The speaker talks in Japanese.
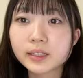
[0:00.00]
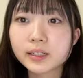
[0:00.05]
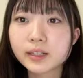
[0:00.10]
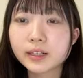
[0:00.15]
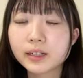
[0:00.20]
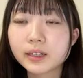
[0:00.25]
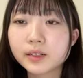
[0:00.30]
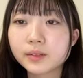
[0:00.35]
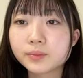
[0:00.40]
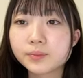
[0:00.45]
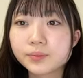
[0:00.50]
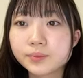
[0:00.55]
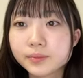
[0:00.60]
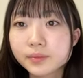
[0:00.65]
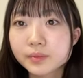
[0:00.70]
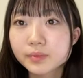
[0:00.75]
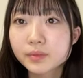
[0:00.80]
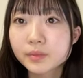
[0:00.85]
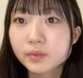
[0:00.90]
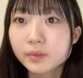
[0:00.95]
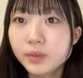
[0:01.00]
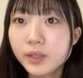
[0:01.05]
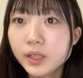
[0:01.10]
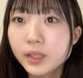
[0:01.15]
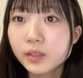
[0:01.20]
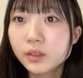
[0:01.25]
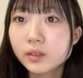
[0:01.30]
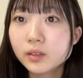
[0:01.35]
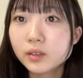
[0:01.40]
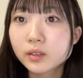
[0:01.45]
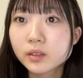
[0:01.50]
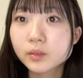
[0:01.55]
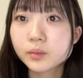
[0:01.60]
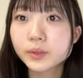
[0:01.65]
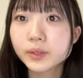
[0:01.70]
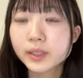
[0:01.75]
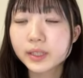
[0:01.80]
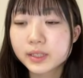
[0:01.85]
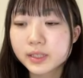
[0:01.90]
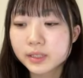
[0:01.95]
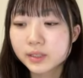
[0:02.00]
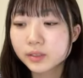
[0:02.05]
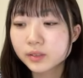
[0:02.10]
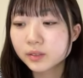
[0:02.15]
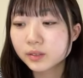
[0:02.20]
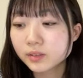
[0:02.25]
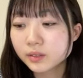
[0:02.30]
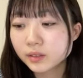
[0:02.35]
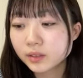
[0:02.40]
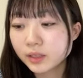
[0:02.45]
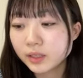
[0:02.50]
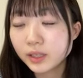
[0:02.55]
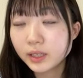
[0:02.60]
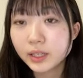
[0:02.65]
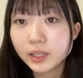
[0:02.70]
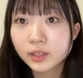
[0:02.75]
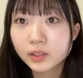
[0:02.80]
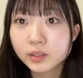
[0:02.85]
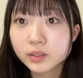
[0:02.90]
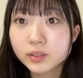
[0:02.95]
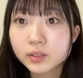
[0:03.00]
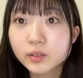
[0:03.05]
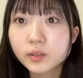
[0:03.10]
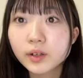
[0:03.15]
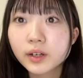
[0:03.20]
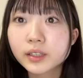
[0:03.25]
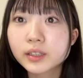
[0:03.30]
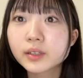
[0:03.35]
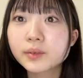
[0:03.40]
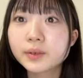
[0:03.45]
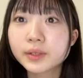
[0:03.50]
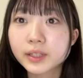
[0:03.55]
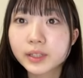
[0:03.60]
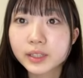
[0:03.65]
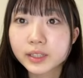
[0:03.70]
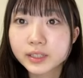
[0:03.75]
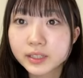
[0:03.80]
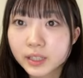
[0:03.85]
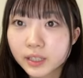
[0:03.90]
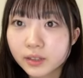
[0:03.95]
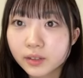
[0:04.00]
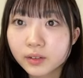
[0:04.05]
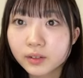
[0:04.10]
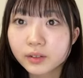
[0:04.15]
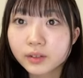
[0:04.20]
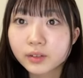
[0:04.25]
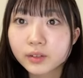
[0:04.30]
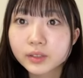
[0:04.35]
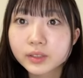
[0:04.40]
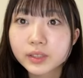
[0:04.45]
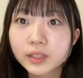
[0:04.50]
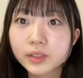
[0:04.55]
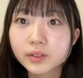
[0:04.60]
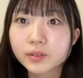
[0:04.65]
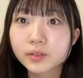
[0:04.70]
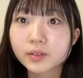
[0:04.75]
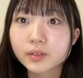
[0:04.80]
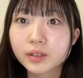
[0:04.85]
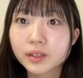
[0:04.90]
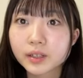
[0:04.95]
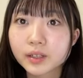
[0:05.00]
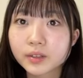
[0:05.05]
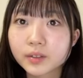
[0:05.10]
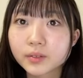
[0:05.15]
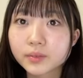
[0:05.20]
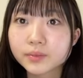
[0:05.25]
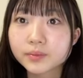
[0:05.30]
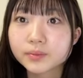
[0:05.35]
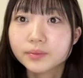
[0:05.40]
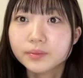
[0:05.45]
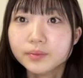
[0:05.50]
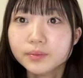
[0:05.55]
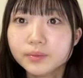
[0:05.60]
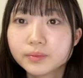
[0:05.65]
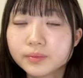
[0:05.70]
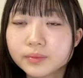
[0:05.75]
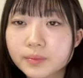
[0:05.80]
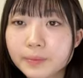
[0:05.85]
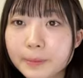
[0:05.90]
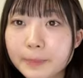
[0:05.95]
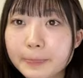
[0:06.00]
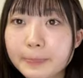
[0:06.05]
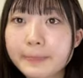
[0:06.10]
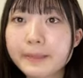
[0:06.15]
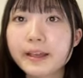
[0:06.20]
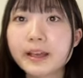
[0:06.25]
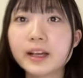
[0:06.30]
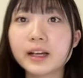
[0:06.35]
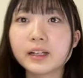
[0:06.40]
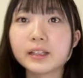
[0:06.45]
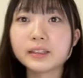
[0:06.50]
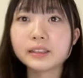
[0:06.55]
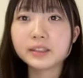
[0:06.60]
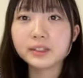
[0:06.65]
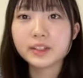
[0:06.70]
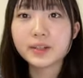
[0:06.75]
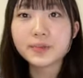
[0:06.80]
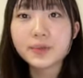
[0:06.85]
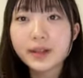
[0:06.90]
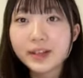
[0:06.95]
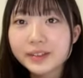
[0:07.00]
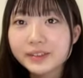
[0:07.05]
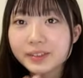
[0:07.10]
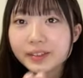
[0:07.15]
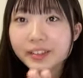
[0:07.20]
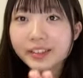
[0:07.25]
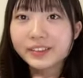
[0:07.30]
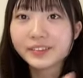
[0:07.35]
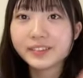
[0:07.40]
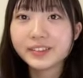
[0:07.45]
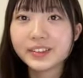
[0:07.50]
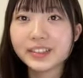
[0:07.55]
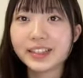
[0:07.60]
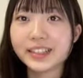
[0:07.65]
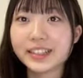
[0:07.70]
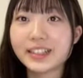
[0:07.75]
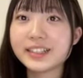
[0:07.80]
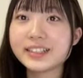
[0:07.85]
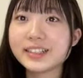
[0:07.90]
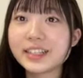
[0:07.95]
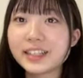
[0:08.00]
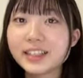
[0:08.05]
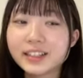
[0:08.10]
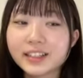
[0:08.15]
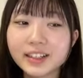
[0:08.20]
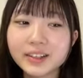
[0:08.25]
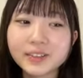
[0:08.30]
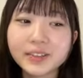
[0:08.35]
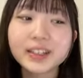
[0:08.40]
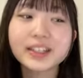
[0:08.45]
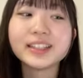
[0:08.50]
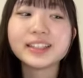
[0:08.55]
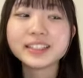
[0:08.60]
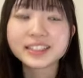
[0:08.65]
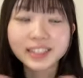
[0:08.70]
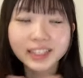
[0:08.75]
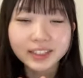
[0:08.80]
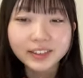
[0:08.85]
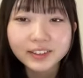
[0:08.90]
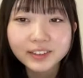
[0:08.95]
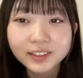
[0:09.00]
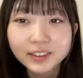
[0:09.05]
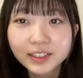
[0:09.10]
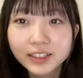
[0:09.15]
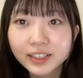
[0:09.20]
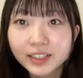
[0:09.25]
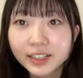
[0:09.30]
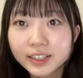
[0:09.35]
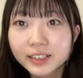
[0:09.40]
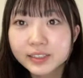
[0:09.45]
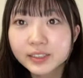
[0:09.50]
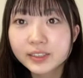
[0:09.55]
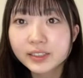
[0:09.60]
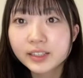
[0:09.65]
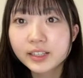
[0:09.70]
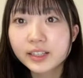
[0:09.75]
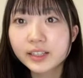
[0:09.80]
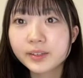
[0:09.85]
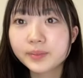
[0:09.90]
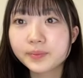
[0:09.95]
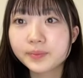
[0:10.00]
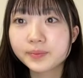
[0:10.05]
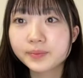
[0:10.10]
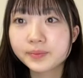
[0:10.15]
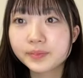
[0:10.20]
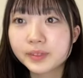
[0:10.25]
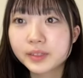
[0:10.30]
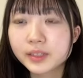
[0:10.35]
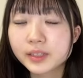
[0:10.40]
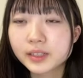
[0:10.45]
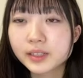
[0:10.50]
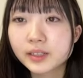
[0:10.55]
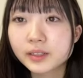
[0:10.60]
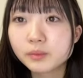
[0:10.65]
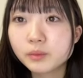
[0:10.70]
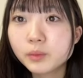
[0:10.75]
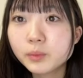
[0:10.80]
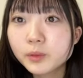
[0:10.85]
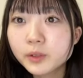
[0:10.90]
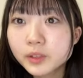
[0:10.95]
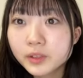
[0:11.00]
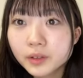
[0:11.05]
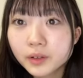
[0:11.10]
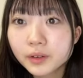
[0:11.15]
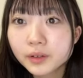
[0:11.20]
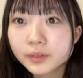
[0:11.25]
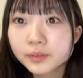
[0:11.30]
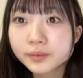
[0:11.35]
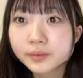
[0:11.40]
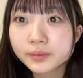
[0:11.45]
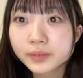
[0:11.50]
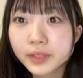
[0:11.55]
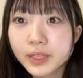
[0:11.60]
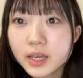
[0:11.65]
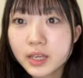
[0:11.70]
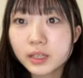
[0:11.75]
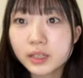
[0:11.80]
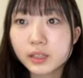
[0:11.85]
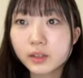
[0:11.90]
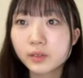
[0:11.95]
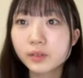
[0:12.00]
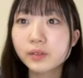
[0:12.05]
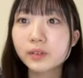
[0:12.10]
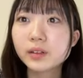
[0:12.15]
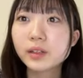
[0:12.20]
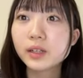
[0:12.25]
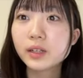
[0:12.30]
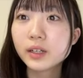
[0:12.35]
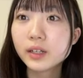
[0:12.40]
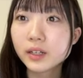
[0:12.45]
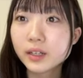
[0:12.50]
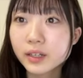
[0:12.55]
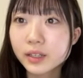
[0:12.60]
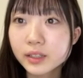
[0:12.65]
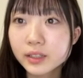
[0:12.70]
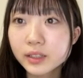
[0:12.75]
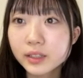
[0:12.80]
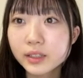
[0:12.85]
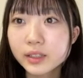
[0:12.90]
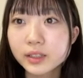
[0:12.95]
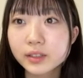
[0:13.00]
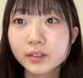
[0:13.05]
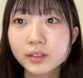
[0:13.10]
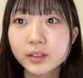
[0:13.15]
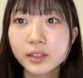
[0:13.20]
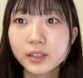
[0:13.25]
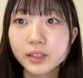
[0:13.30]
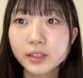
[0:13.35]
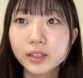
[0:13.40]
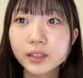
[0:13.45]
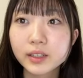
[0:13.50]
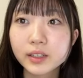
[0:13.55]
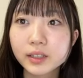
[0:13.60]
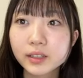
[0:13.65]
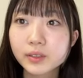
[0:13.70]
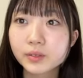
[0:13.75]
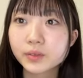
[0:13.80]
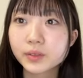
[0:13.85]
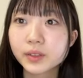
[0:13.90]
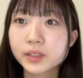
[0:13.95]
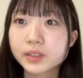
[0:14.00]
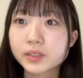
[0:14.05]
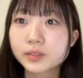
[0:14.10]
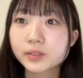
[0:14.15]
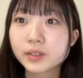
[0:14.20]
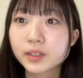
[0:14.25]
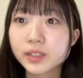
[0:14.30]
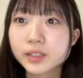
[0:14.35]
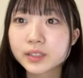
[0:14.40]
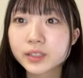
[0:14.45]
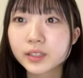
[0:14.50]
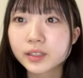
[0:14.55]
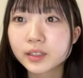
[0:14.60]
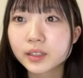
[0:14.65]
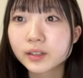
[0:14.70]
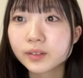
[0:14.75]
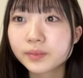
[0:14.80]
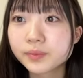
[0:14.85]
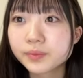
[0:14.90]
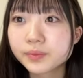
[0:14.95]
なんかみゆの友達の家と一緒にご飯食べたんですけど幼稚園の頃からのなんかそう生春巻きを思ったんですけど食べたんですけどそれでなんか桃のケーキを買ってきてくれて友達のお母さんが